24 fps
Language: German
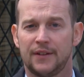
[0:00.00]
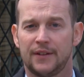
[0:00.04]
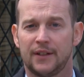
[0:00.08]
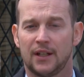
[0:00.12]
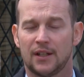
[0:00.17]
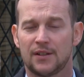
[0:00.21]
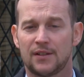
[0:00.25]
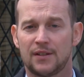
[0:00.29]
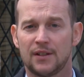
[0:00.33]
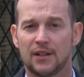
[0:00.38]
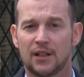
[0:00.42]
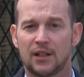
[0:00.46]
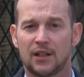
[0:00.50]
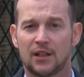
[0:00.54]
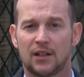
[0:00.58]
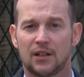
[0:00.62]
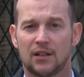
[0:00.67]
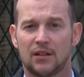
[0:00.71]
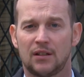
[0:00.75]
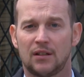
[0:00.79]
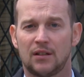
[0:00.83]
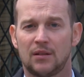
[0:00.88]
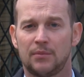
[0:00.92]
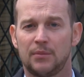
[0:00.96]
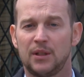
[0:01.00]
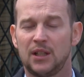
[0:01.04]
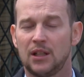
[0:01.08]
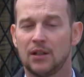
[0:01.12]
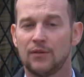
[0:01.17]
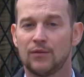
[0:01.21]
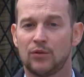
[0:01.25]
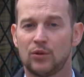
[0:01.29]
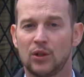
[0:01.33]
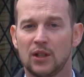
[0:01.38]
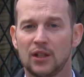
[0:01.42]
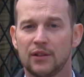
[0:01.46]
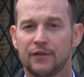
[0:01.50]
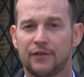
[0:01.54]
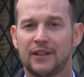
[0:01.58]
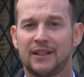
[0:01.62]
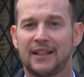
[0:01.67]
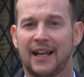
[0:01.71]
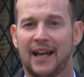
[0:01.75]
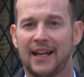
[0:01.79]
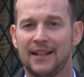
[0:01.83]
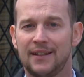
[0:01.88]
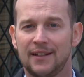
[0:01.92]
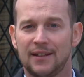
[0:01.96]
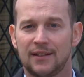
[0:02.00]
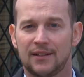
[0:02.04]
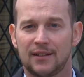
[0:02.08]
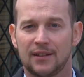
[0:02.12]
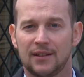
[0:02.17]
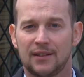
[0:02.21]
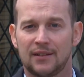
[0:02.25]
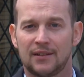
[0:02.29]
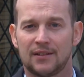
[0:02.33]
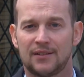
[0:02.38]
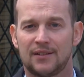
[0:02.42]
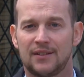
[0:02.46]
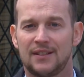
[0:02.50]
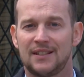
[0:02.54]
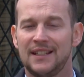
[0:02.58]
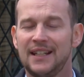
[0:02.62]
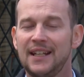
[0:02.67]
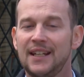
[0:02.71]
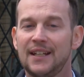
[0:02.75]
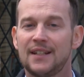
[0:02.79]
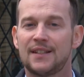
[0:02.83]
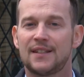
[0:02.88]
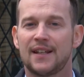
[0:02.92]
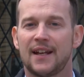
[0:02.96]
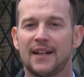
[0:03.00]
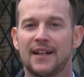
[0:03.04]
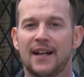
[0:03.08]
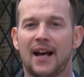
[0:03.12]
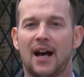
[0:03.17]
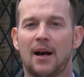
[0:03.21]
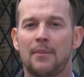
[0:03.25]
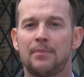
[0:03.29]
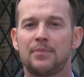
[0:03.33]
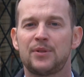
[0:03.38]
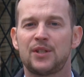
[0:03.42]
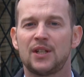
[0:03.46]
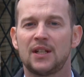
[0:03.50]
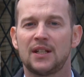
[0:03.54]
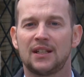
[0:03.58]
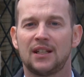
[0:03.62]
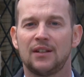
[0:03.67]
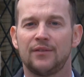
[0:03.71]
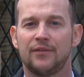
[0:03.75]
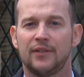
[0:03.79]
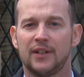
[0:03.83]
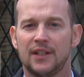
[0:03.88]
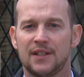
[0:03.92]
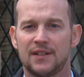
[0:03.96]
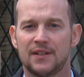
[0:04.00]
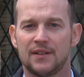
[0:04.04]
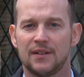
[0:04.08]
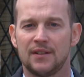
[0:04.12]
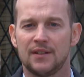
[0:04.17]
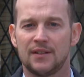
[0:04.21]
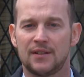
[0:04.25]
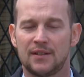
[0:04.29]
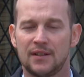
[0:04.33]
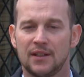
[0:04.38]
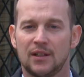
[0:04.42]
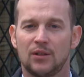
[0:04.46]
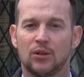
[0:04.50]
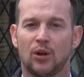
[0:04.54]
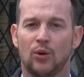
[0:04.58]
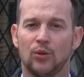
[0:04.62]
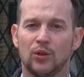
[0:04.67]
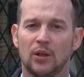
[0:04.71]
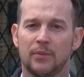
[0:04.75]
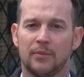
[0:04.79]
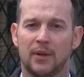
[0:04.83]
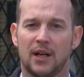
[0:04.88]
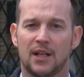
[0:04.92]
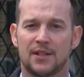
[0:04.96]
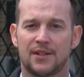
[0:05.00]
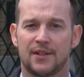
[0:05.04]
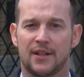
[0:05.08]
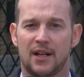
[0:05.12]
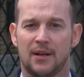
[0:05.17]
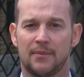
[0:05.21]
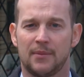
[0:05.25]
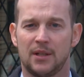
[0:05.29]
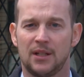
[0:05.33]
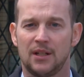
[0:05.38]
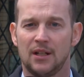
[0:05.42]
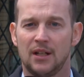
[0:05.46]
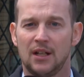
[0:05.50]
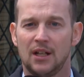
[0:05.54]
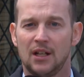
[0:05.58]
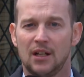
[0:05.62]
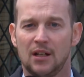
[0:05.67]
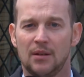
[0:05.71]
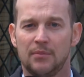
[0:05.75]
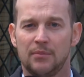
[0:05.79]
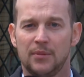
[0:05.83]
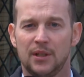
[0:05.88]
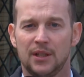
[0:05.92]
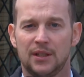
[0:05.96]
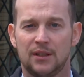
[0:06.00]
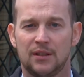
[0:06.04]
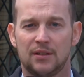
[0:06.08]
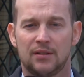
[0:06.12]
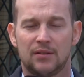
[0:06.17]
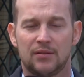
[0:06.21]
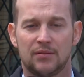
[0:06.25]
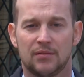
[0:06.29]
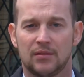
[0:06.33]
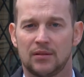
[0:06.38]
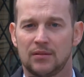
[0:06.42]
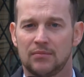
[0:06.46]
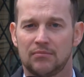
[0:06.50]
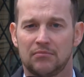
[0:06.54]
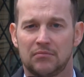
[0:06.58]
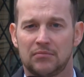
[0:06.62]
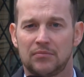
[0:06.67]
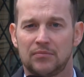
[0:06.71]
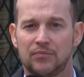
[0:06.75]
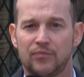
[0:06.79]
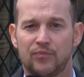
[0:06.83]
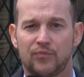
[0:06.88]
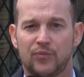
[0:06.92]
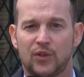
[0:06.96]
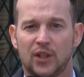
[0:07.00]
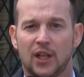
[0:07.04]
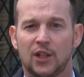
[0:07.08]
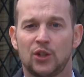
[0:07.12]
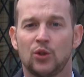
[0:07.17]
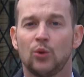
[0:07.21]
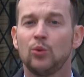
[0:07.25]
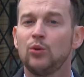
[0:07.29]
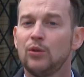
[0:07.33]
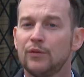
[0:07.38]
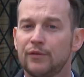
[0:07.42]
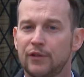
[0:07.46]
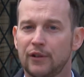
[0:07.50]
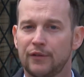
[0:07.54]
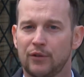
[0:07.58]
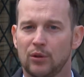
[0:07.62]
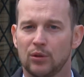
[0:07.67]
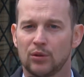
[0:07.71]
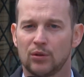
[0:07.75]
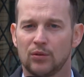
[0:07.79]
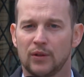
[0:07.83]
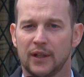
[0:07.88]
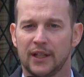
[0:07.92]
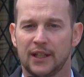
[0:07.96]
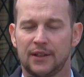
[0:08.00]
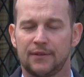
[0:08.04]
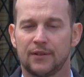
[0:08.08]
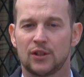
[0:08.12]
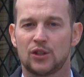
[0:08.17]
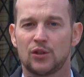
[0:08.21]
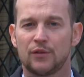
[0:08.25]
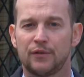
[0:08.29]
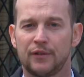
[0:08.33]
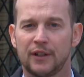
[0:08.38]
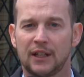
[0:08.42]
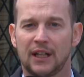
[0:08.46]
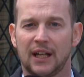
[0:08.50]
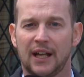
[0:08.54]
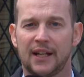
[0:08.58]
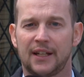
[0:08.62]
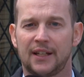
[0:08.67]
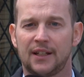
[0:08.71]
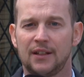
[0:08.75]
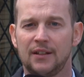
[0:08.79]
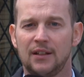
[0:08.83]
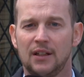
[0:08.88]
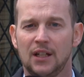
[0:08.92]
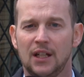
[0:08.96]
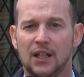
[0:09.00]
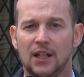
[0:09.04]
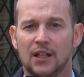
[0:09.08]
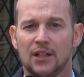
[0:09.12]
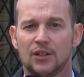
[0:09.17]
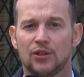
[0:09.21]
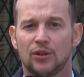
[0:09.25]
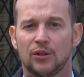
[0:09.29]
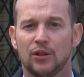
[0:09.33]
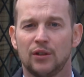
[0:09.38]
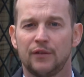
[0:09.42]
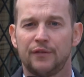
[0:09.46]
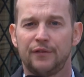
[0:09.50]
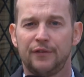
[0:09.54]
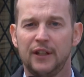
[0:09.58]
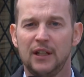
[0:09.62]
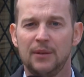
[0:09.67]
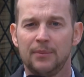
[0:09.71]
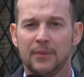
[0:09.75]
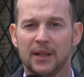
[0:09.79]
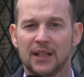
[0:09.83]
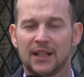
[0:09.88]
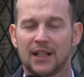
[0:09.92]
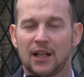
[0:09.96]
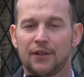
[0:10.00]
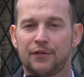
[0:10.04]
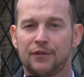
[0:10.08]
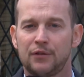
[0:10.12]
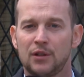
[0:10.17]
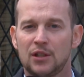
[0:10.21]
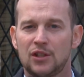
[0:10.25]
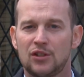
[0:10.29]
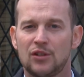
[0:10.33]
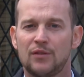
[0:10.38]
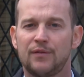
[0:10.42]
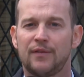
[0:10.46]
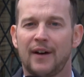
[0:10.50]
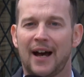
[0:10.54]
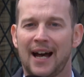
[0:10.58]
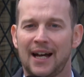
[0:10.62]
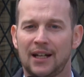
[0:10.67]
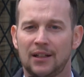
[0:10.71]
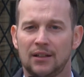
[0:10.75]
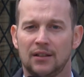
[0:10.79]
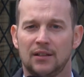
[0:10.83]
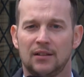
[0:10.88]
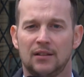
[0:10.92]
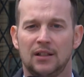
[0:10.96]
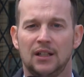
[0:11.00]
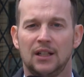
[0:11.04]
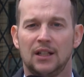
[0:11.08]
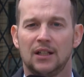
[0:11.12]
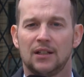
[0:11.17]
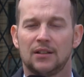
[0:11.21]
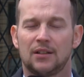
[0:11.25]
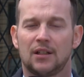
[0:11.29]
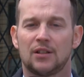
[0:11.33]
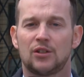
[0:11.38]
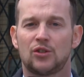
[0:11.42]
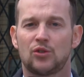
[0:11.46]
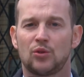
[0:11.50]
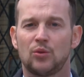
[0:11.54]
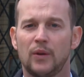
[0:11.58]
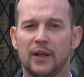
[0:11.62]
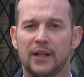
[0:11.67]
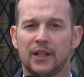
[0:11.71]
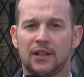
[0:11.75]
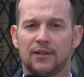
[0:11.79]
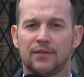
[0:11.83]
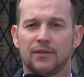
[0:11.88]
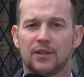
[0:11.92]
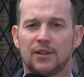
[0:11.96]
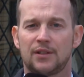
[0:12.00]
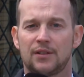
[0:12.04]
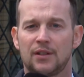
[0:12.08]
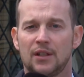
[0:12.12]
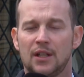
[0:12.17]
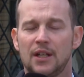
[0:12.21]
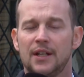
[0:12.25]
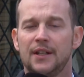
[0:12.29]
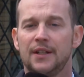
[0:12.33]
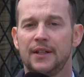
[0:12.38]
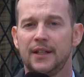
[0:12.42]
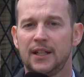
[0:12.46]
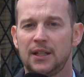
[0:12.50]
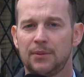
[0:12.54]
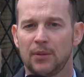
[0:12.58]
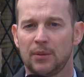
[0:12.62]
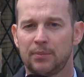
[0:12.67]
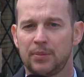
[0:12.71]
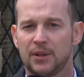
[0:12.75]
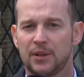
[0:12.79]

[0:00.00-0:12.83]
der sich äh, mit den Worten verteidigt hat, dass es nicht seine Absicht gewesen ist, die Corona-Maßnahmen mit äh, der Judenverfolgung etwa zu vergleichen, sondern vielmehr davor zu warnen, dass so etwas nicht mehr